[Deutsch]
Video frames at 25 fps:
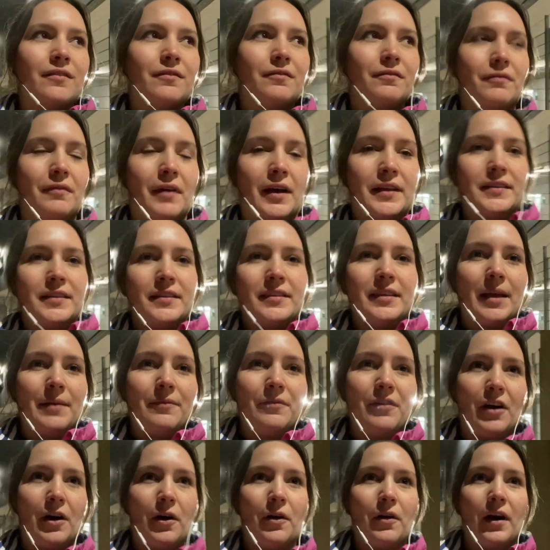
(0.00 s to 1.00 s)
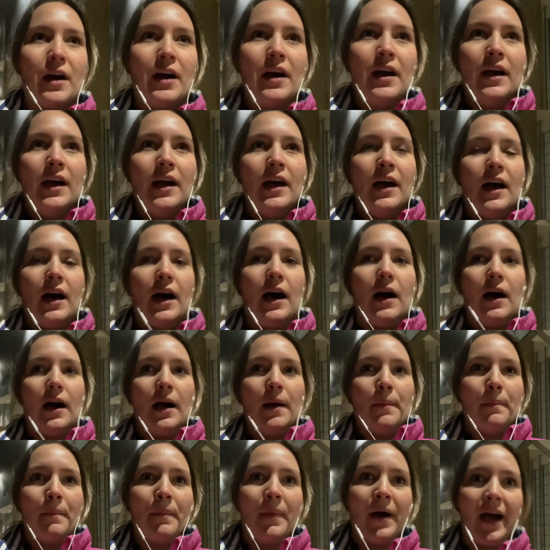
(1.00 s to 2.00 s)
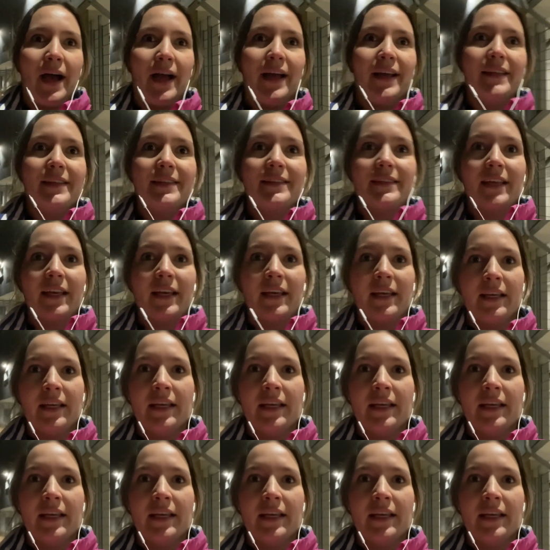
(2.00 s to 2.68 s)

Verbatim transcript: was es einfach auch ähm, heißt,